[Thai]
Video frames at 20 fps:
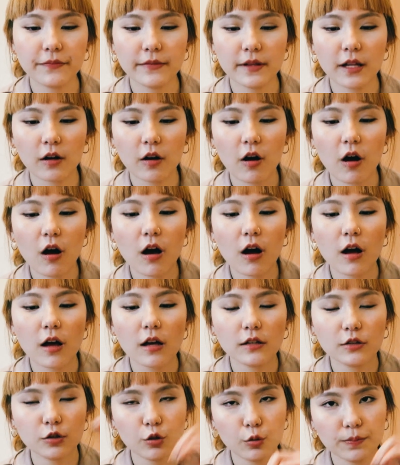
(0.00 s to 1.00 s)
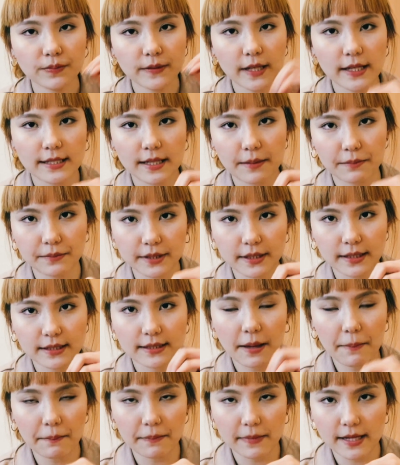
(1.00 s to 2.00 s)
มแล้วก็ชุบใส่สำ
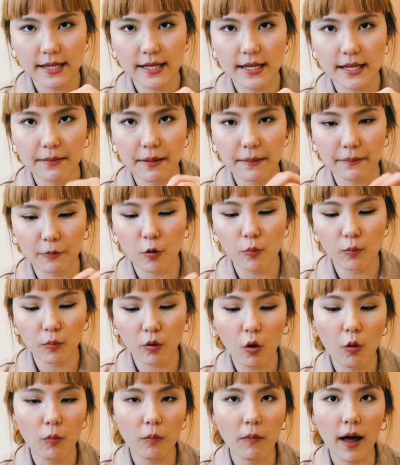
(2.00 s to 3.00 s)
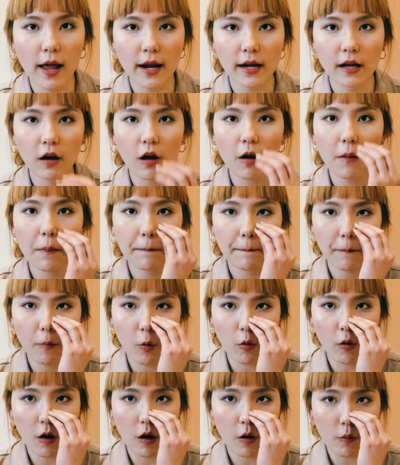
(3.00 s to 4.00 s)
สำลีแบบกลมๆอ่ะแล้วก็
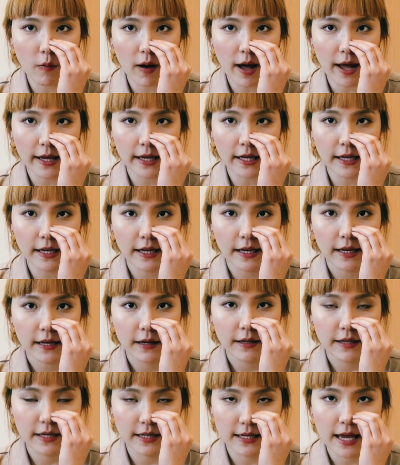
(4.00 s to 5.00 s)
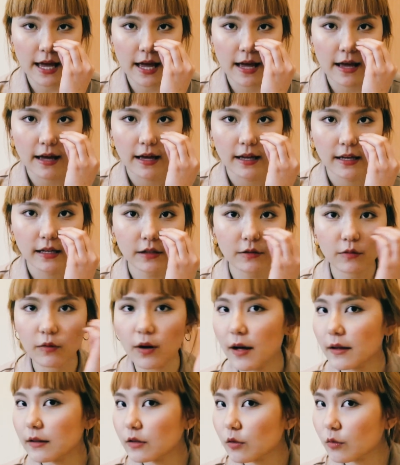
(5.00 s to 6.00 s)
โปะเอาไว้อย่างเงี้ยหรือ
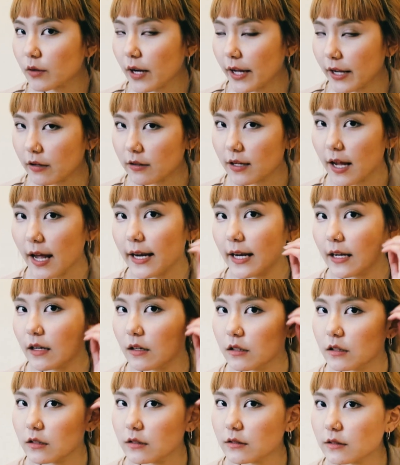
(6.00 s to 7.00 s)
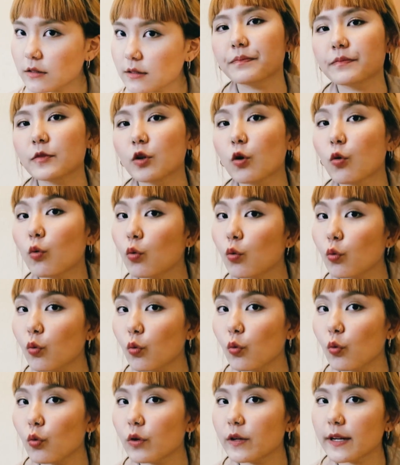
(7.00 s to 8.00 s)
ว่าตรงไหนก็ได้นะคือตรงหู
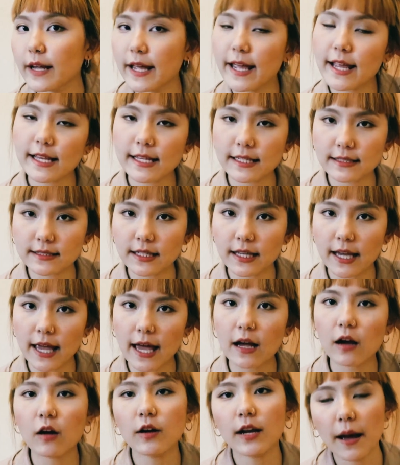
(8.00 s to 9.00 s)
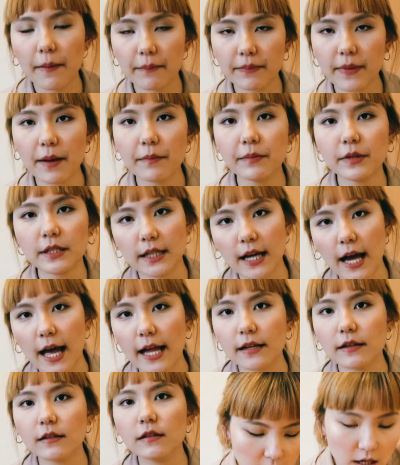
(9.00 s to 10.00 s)
เฮลิกซ์อย่างเงี้ยก็ทำได้เหมือนกั
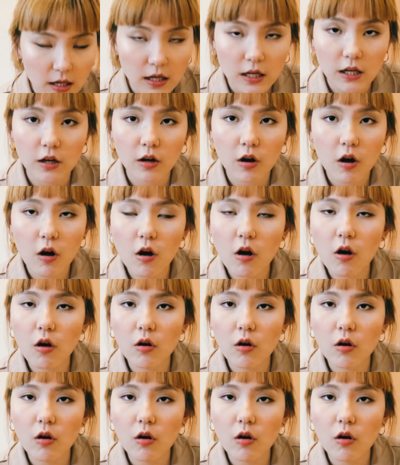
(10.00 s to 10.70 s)
นแล้วก็